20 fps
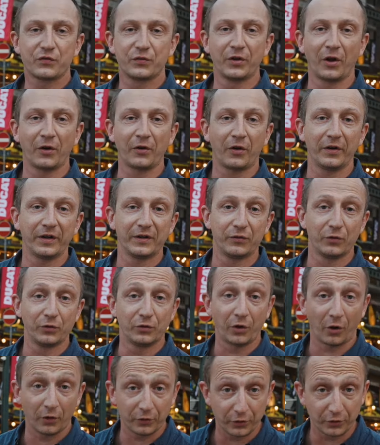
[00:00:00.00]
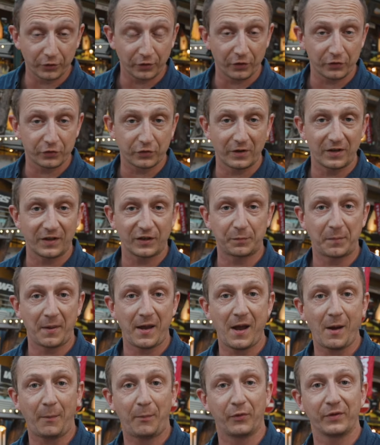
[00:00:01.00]
je vous donne rendez-vous dans deux ans, je
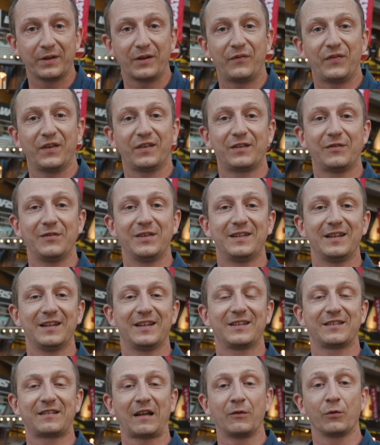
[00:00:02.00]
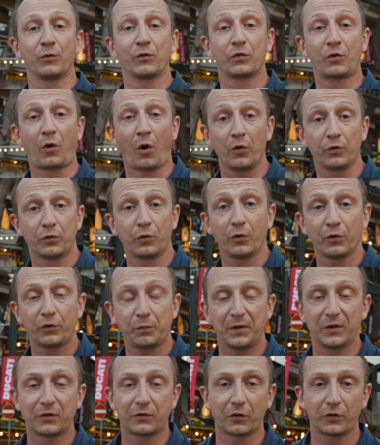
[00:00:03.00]
l'espère, pour des festivités qui s'annoncent grandioses
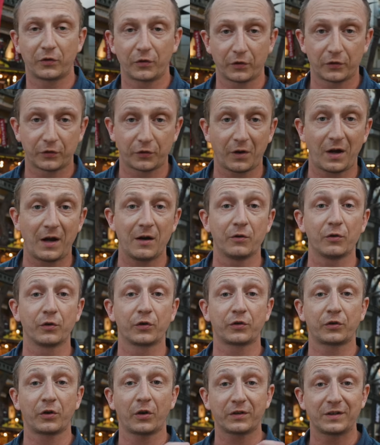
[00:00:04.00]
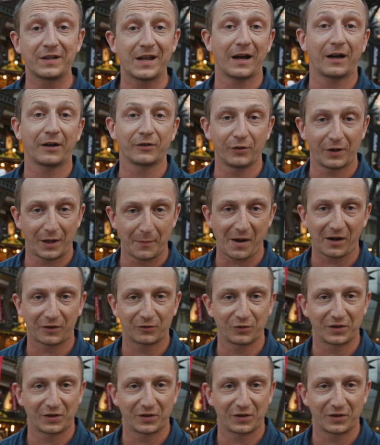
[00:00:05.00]
puisque ce sera le centenaire de la marque